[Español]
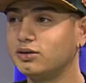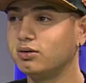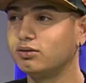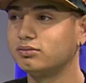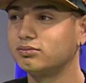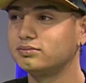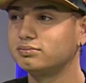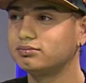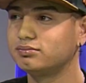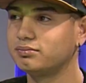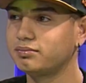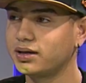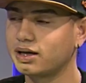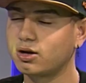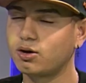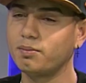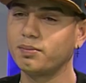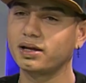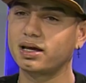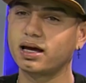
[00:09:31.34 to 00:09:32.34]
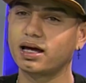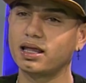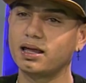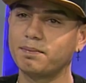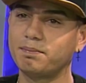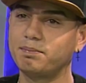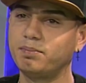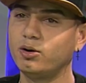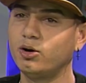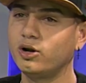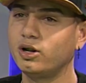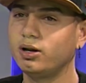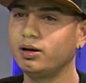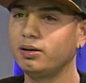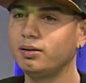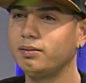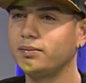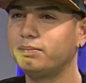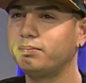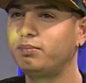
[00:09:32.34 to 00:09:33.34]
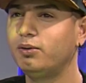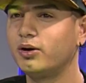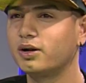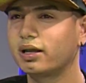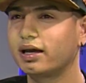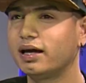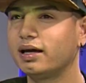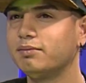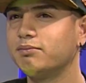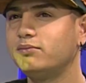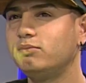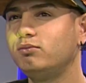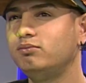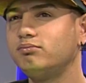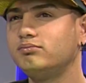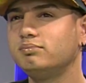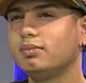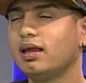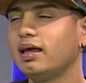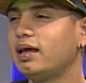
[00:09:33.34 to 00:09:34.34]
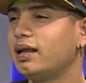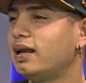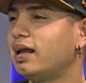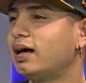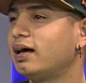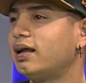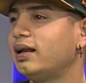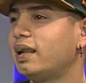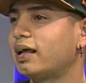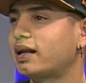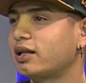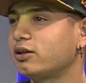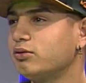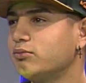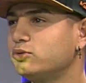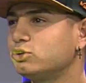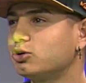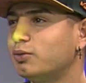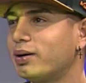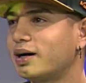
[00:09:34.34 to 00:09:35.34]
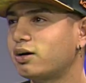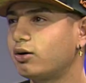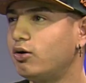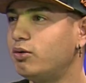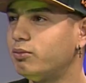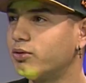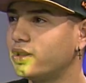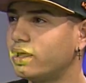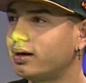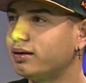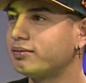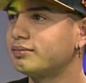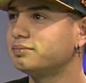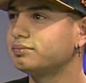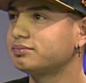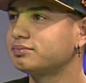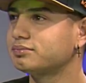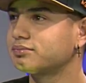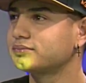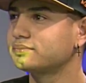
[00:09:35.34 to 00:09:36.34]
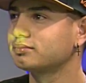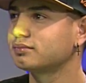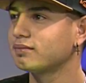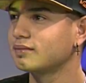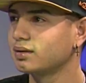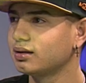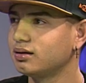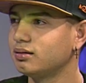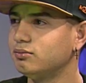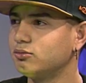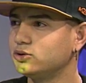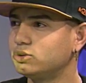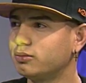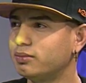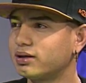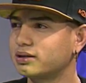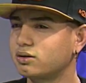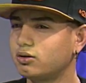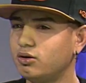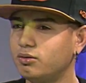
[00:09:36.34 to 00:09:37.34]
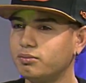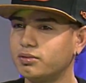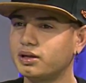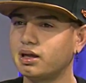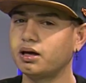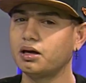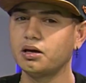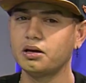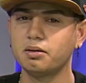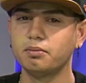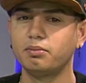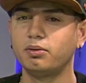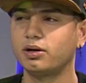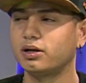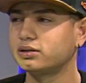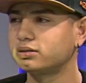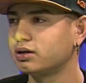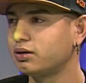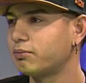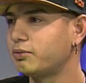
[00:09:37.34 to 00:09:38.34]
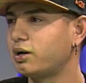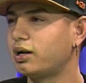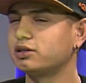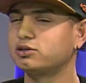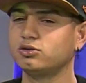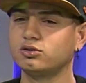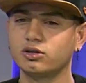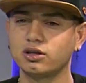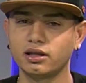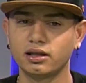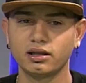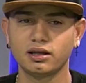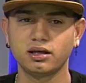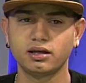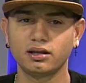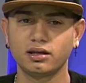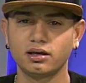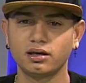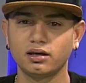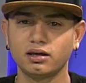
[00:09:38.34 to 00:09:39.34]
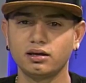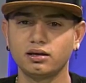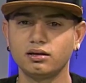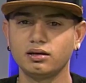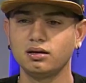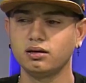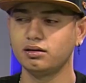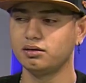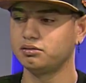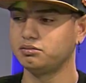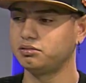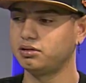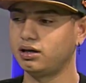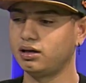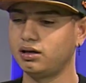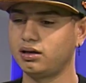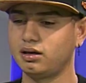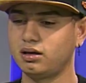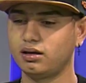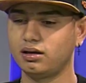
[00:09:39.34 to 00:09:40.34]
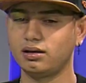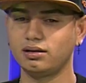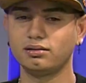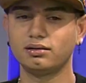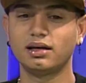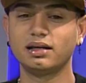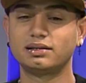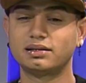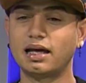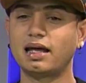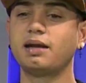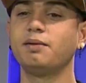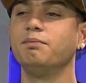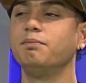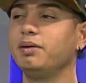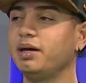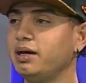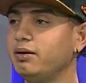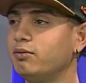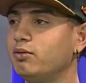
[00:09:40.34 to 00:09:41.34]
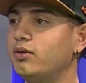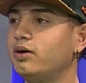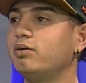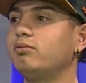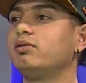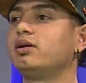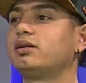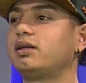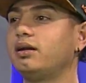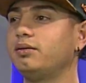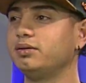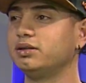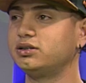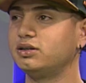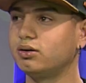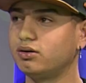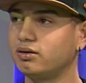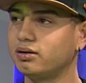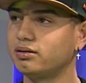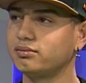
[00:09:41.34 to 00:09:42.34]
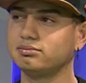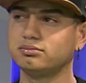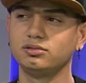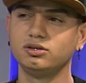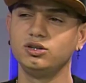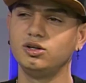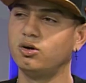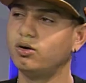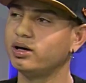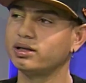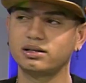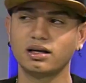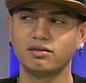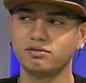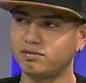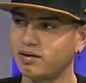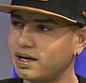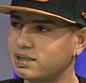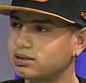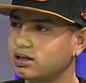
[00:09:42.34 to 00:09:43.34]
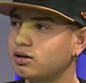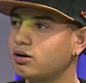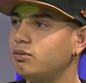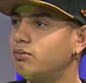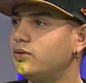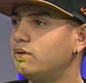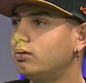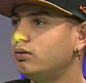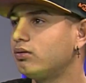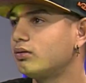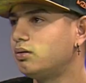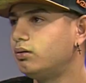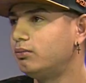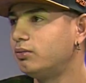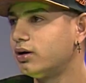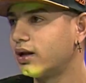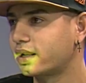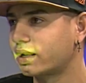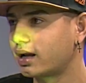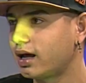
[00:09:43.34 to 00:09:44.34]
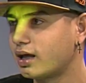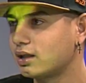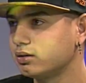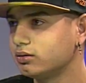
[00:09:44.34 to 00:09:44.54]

Sí. Bien complicada. ¿Por qué tú lo consideras así? Porque la, radio es mucho más cómoda. Sí. Mucho más cómoda. Por eso, por el asunto de, estar en vivo en una televisión, no es tan fácil, como, como, la radio.